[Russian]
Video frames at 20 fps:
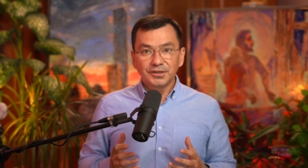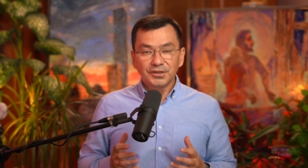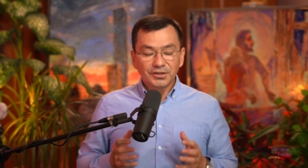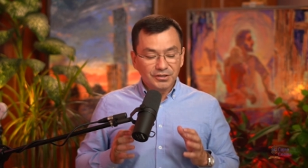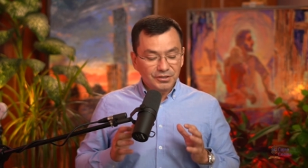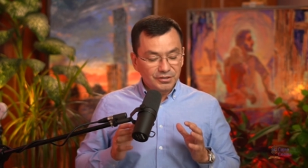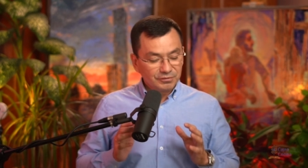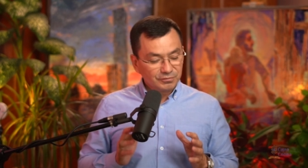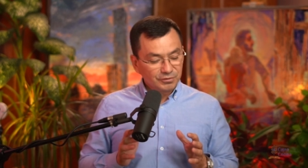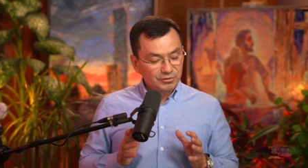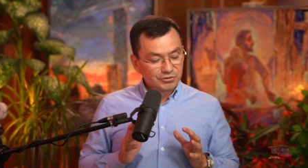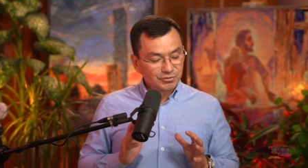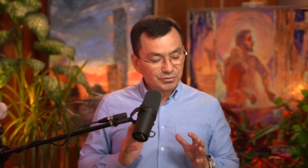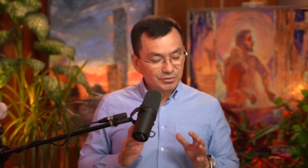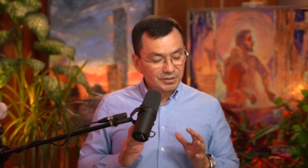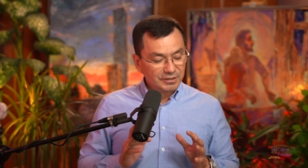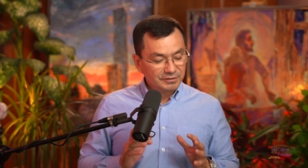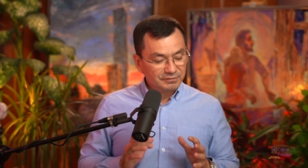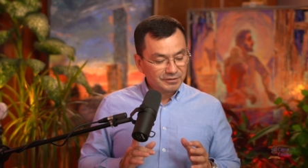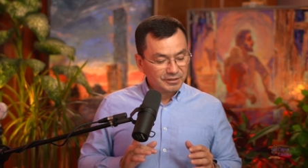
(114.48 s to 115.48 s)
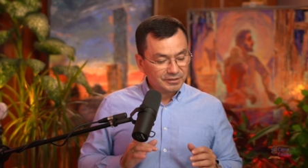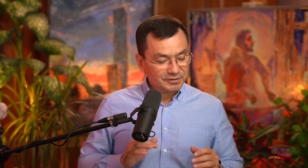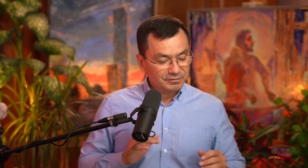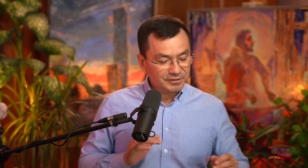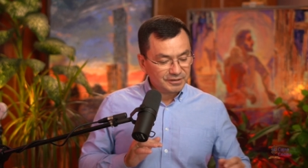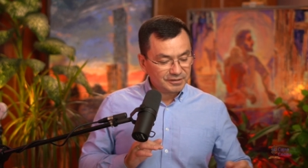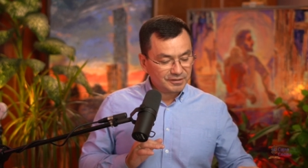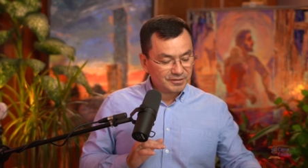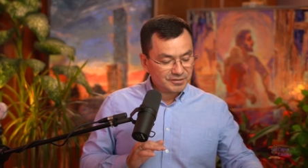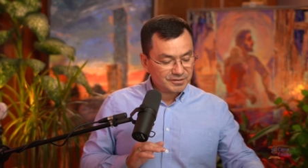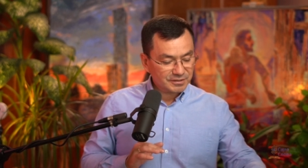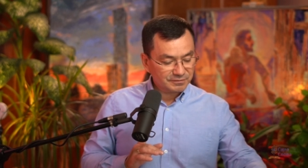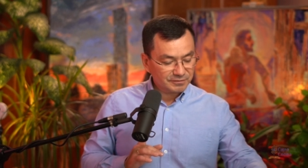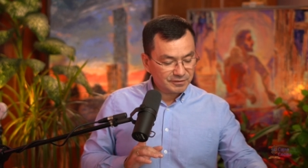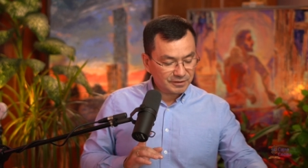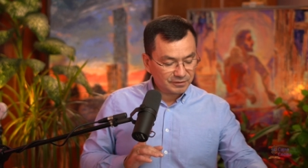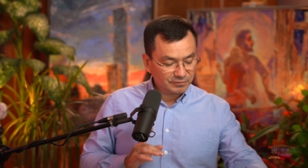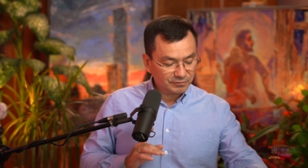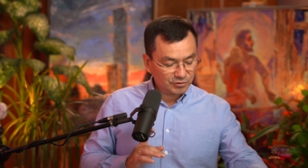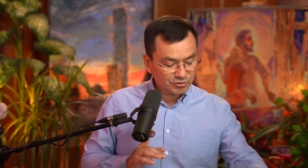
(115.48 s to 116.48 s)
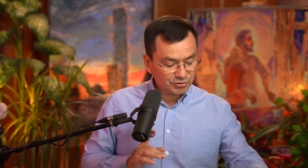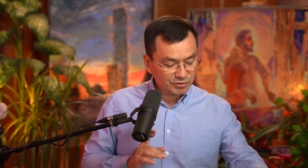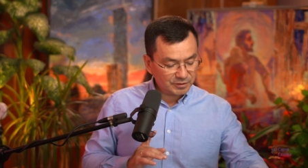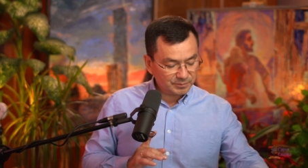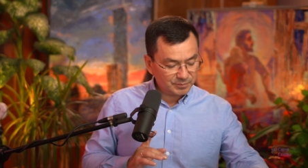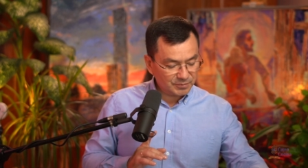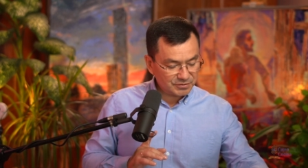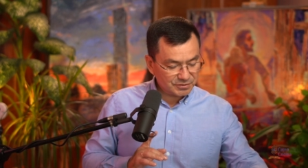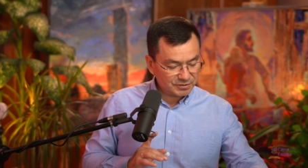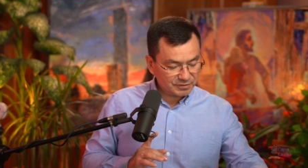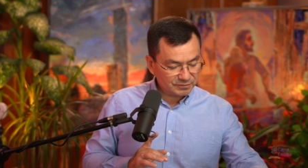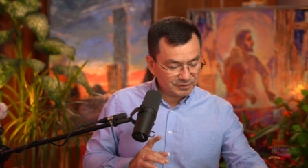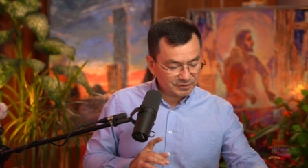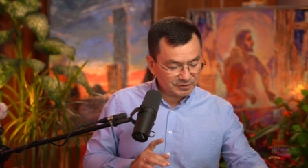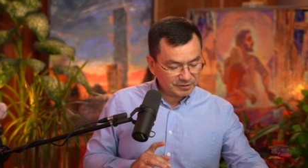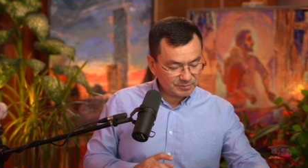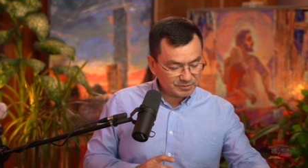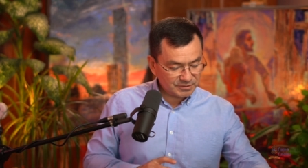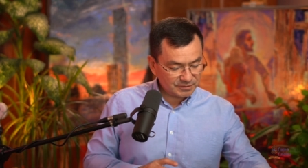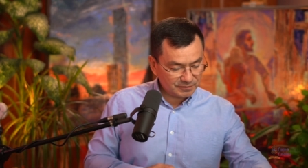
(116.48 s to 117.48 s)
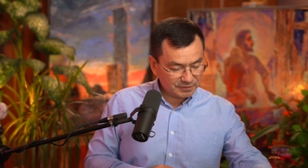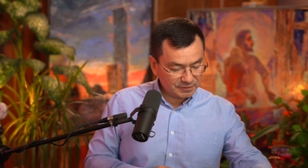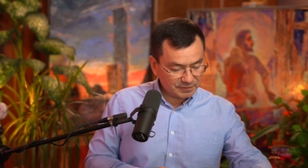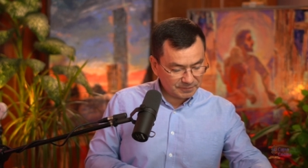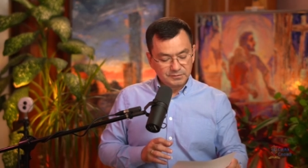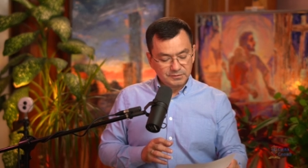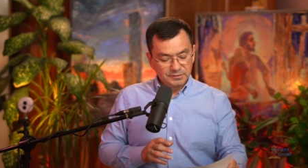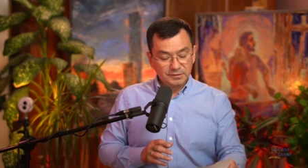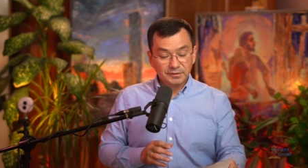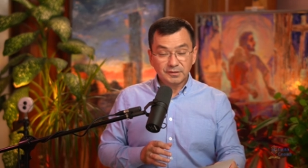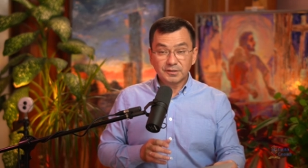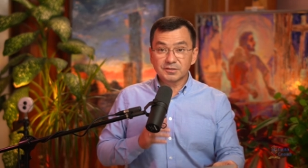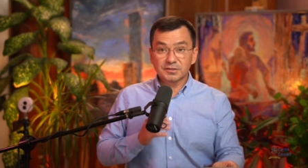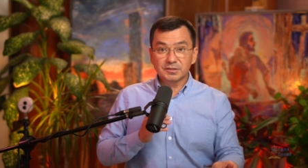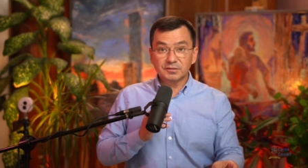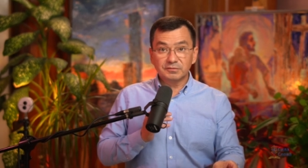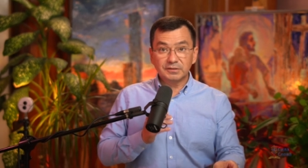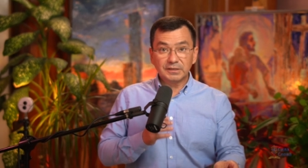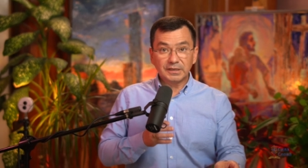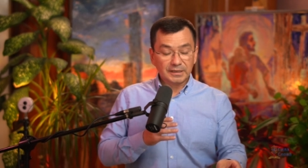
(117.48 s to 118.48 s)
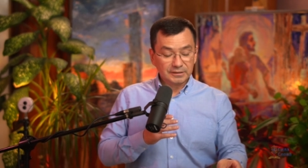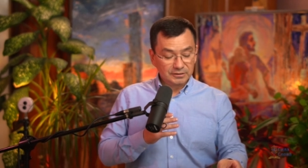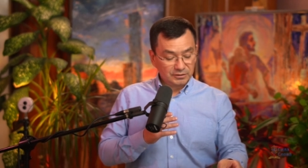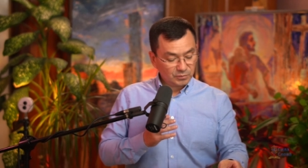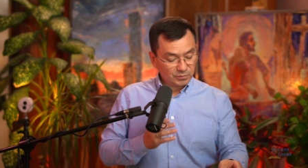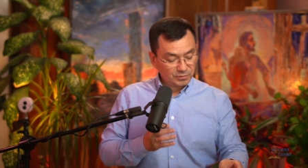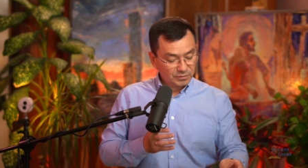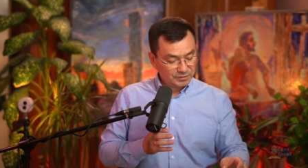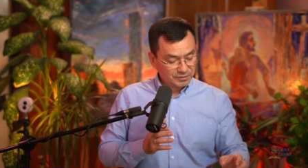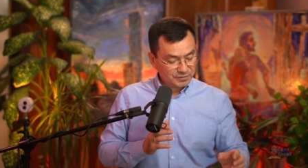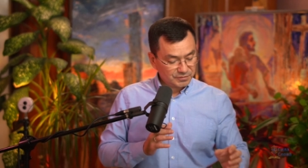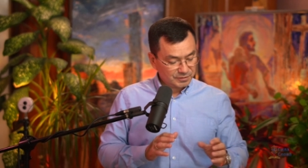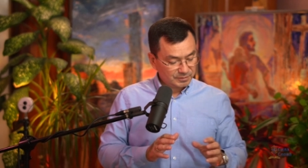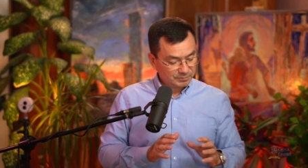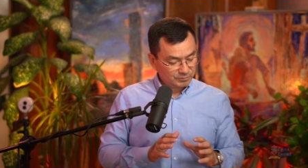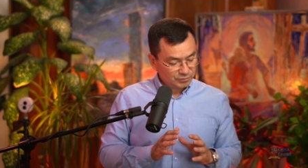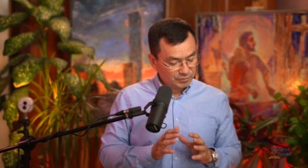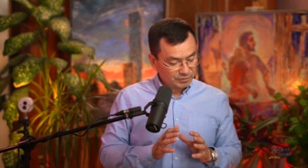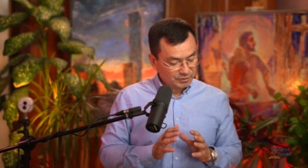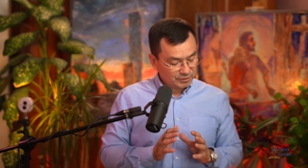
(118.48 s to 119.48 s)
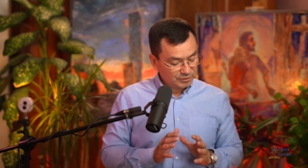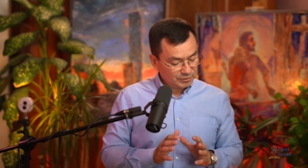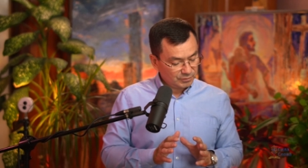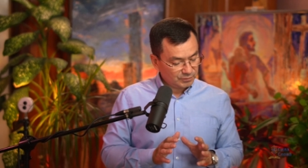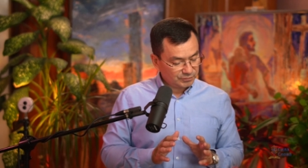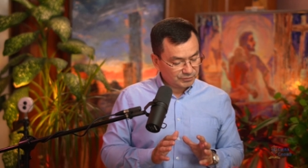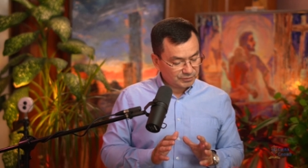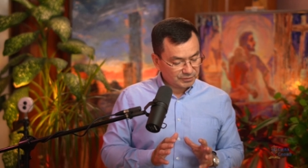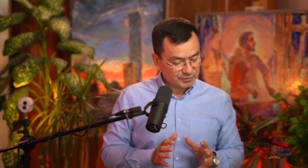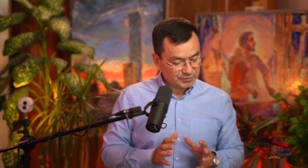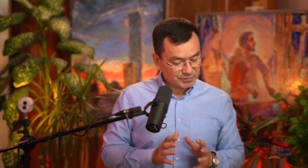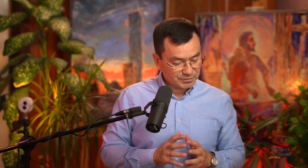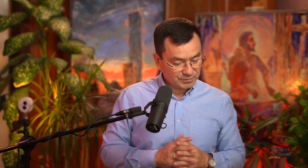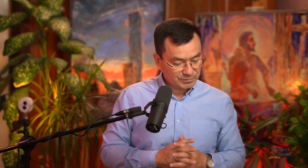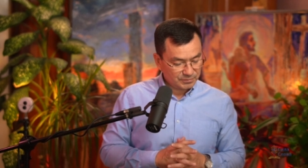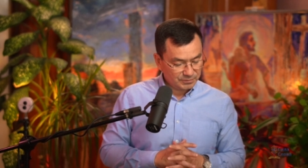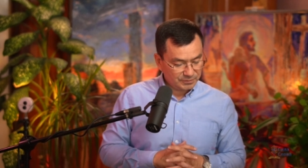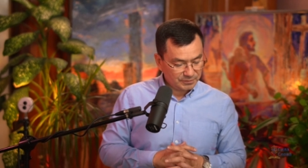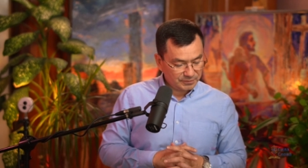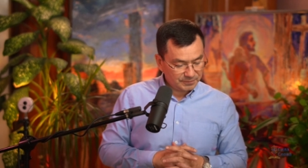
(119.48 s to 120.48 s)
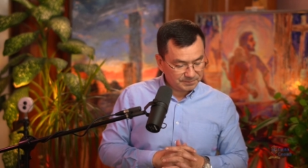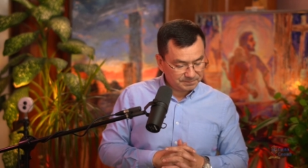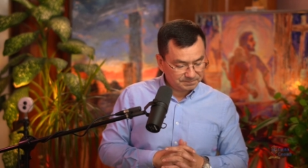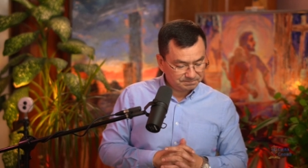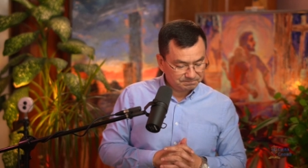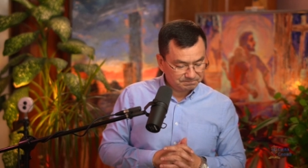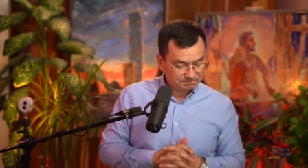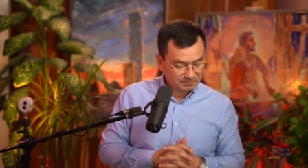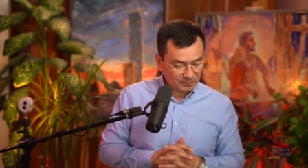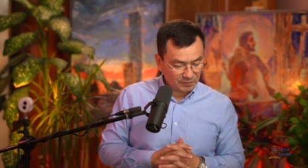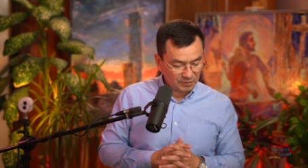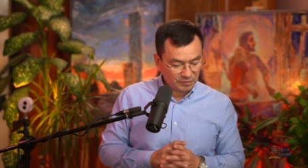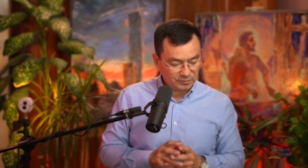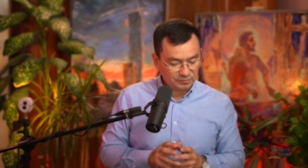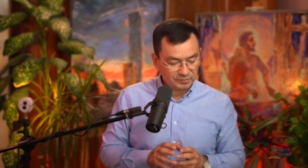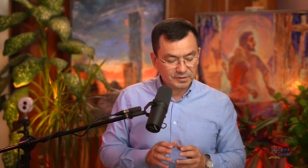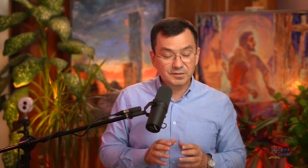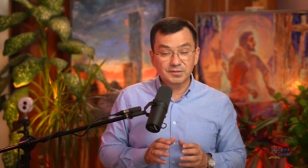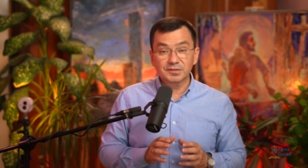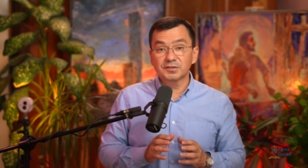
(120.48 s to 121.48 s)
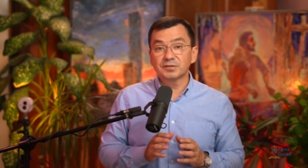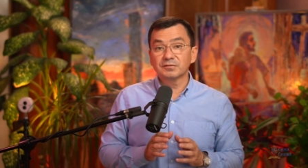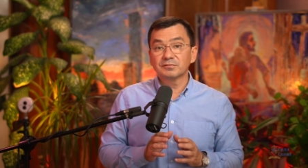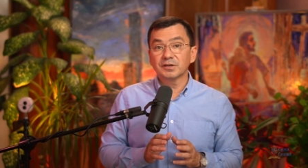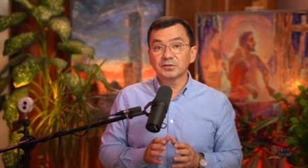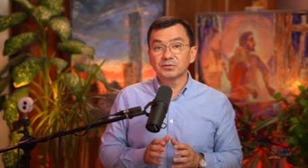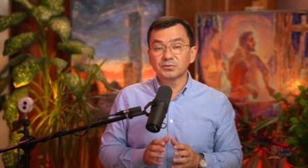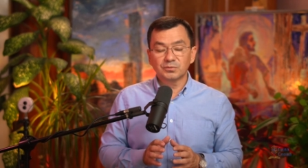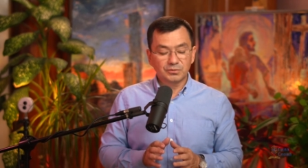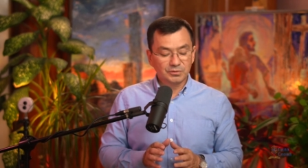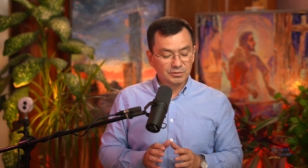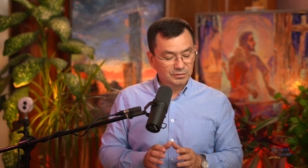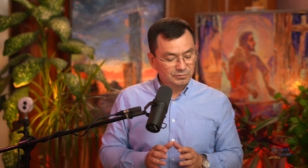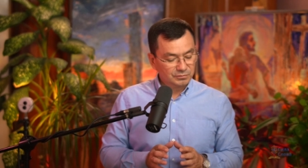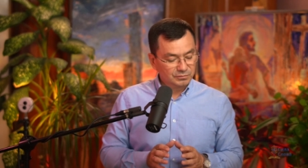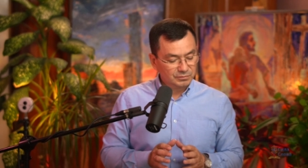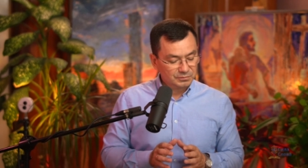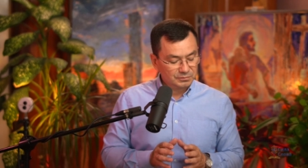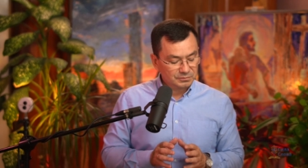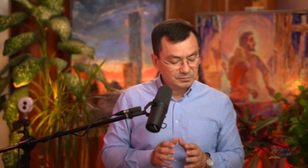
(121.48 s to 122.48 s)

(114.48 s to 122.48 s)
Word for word: И вот что говорит Ветхий Завет, вот что написано в Ветхом Завете. «Если вы откроете со мной книгу Второзакония, 29 главу,